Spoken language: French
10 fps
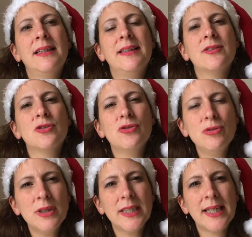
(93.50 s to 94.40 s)
Et ce
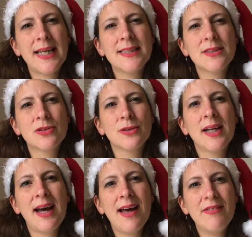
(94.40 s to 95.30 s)
jour, il reste
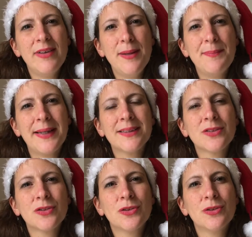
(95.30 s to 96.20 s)
gravé
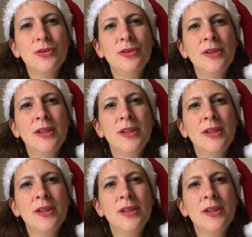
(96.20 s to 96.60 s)
parce que